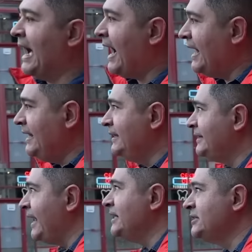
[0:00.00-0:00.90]
al
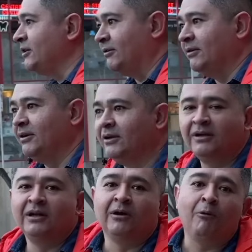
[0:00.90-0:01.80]
intenso
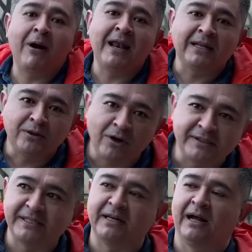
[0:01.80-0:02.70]
o a la
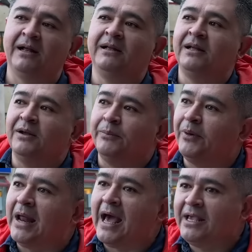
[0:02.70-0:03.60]
tóxica
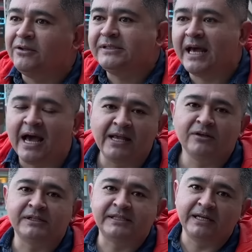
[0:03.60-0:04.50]
por años y
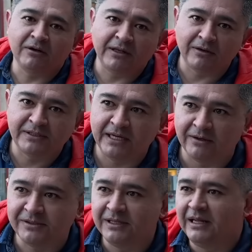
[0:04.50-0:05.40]
años y siglos de los siglos.